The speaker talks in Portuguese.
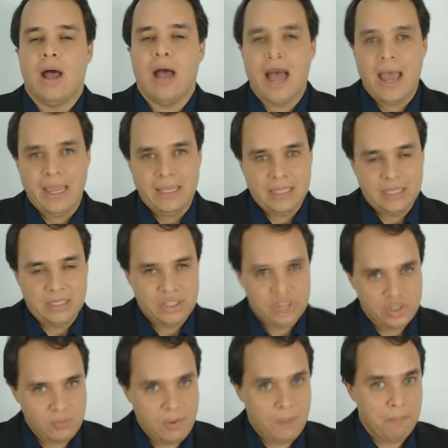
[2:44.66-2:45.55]
ainda
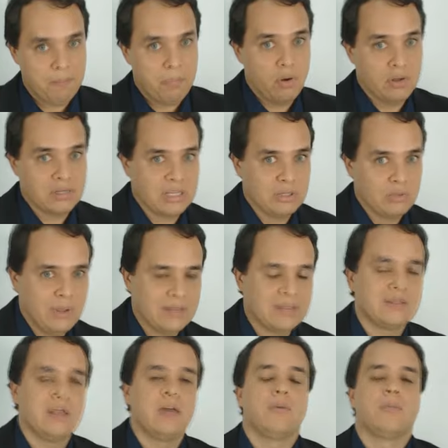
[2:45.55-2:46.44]
tinha uma
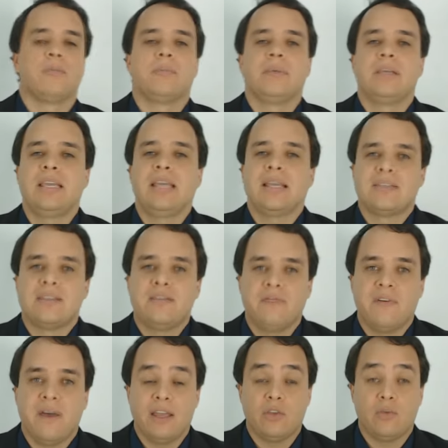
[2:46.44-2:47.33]
pós-graduação e
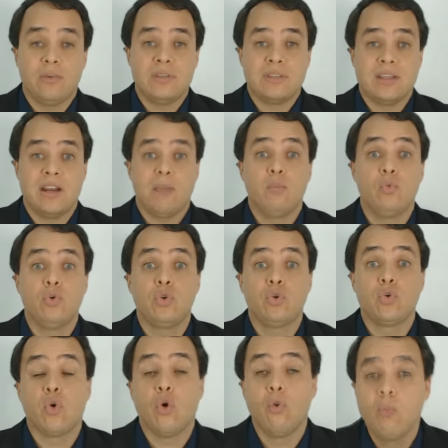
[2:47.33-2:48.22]
assim vai. Então isso era
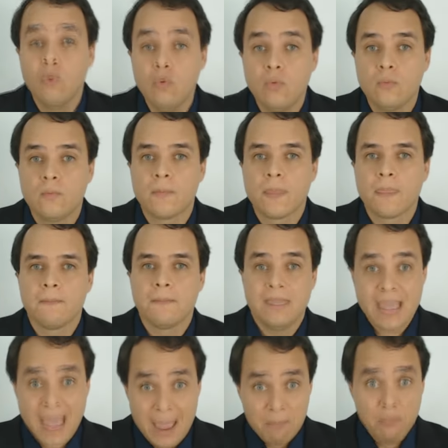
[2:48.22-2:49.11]
muito comum
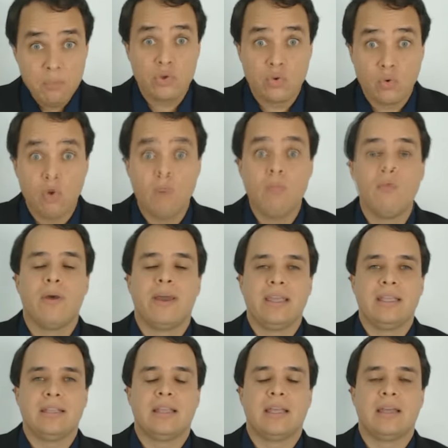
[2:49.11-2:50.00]
e é muito comum
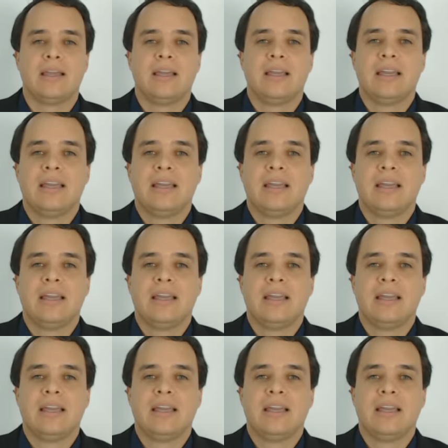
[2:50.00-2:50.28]
ainda.